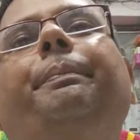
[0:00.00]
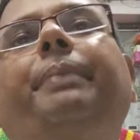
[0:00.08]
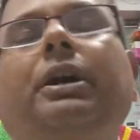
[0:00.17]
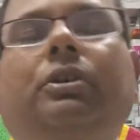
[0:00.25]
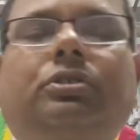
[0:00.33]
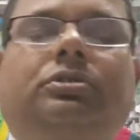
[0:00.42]

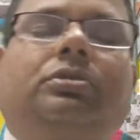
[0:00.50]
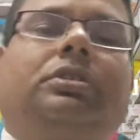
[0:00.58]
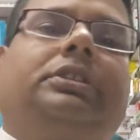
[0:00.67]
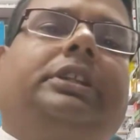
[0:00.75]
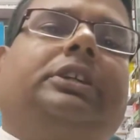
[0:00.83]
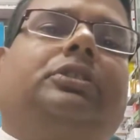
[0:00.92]

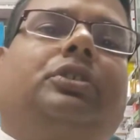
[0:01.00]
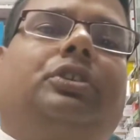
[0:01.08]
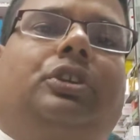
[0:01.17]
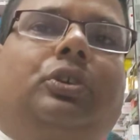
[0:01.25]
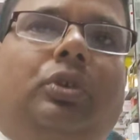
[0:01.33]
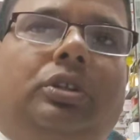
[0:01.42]
পাকস্থলিতে এক
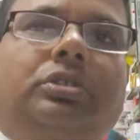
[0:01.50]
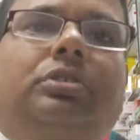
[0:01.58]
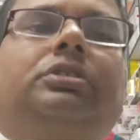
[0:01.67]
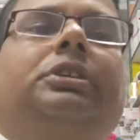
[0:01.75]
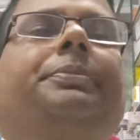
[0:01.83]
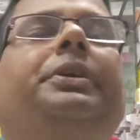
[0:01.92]
ধরনের ক্ষত
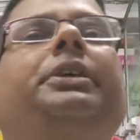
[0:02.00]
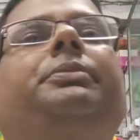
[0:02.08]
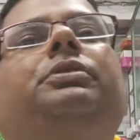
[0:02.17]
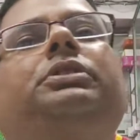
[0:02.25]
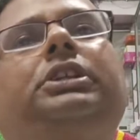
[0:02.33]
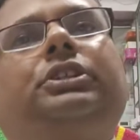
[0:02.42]
হতে পারে
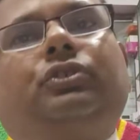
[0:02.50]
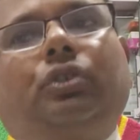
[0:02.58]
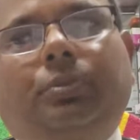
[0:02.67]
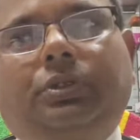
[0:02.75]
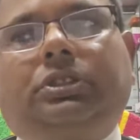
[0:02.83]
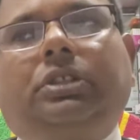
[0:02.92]
এবং তাতে
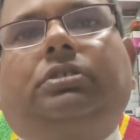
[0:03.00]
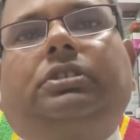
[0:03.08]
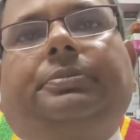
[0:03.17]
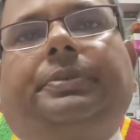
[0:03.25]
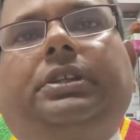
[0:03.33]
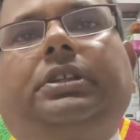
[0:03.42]
সমস্যা
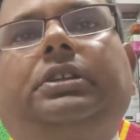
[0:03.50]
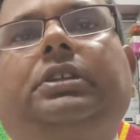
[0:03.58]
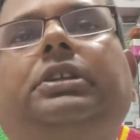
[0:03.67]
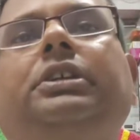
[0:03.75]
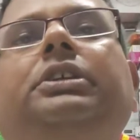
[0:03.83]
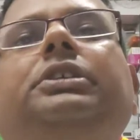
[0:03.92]
হতে পারে
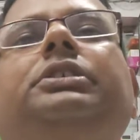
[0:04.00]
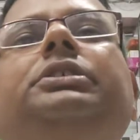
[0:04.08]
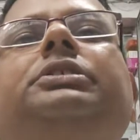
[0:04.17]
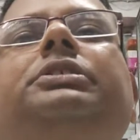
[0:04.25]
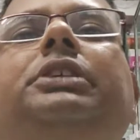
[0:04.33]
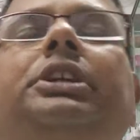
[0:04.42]

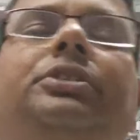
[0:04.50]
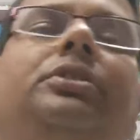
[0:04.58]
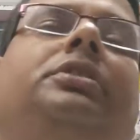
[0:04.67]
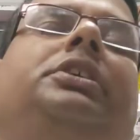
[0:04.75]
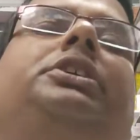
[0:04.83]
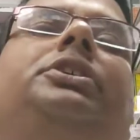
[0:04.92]
সেই
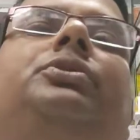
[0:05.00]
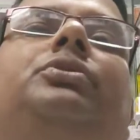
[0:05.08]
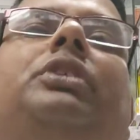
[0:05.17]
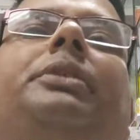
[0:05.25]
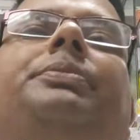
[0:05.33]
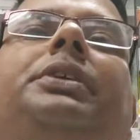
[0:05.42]
জন্য
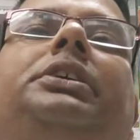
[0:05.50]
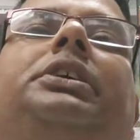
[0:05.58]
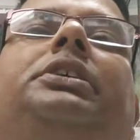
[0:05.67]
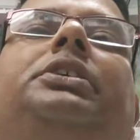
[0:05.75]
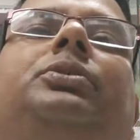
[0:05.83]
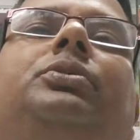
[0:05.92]
কিন্তু আপনাকে
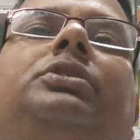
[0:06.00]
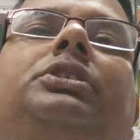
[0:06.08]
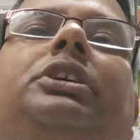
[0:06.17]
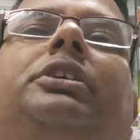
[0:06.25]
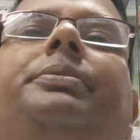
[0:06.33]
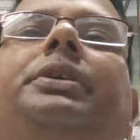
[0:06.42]
কি
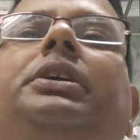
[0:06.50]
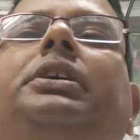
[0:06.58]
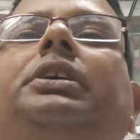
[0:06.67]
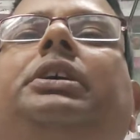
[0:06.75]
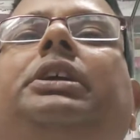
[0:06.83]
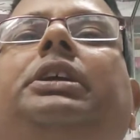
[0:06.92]
করতে হবে
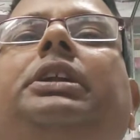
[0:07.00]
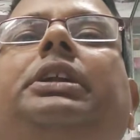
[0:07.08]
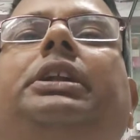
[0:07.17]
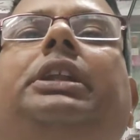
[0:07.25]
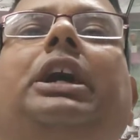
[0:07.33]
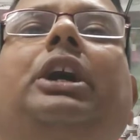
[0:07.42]

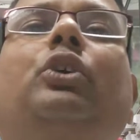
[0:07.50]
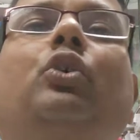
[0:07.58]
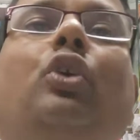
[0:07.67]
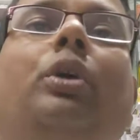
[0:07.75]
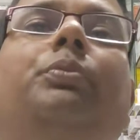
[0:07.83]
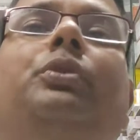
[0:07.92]
না
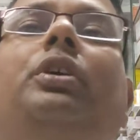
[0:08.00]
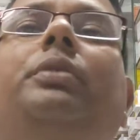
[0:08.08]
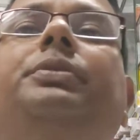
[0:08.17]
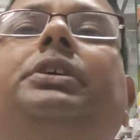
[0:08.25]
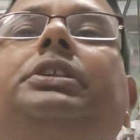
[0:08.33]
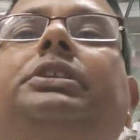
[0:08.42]
কম কম
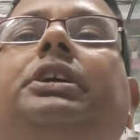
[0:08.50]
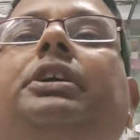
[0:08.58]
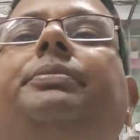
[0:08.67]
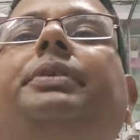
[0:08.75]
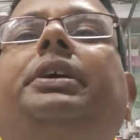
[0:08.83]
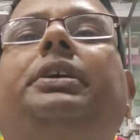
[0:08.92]
খেতে
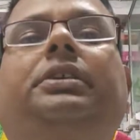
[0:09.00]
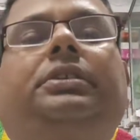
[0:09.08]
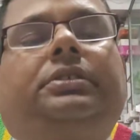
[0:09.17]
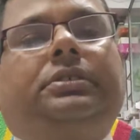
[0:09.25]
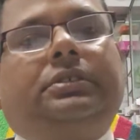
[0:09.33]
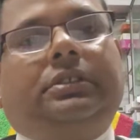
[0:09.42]
হবে
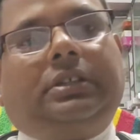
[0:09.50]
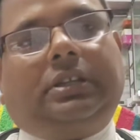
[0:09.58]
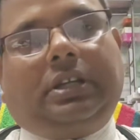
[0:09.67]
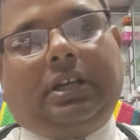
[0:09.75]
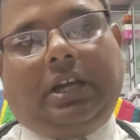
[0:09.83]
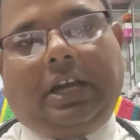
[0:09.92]

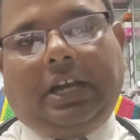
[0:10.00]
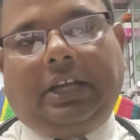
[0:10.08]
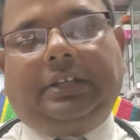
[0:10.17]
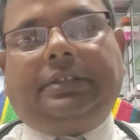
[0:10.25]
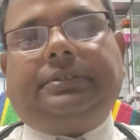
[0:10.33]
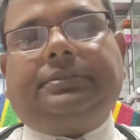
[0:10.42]
আর